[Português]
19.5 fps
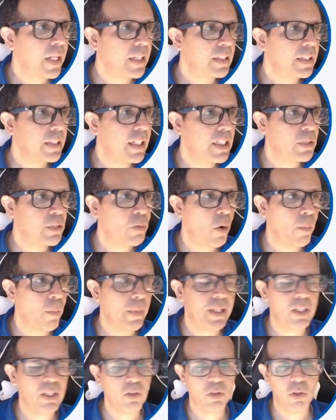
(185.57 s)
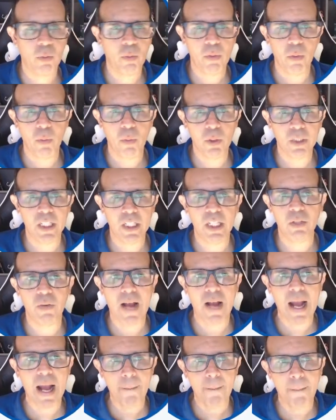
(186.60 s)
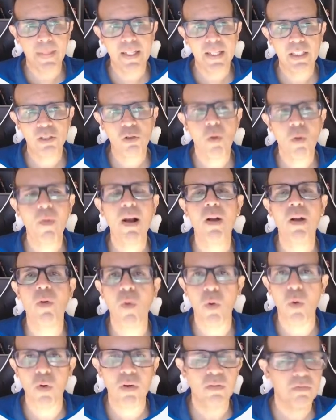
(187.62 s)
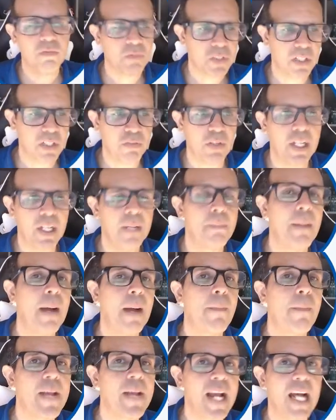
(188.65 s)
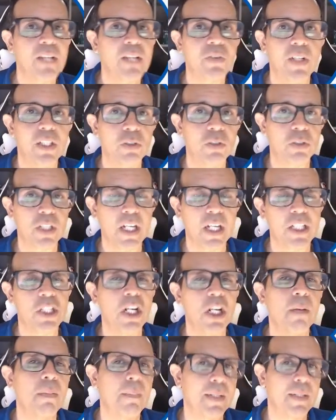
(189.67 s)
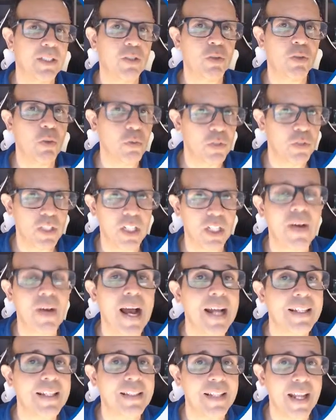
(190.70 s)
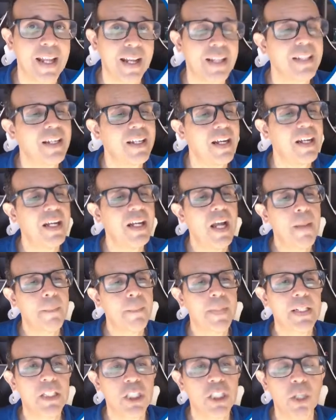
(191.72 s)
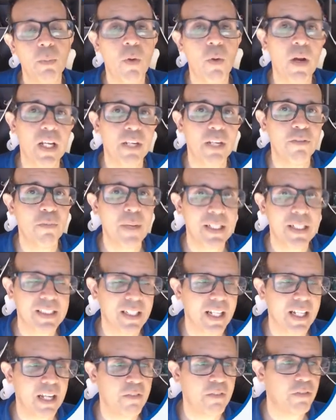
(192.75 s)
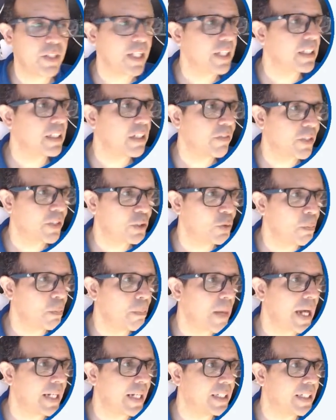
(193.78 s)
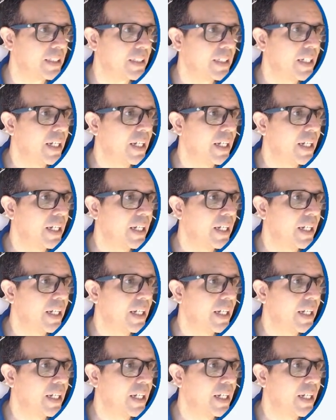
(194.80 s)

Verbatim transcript: Nesse momento eu tenho o meu modelo apenas com a cor. Você vê ele mapeado ali no SketchUp, mas eu estou usando a técnica para deixar meu arquivo mais leve, né? através do Biden.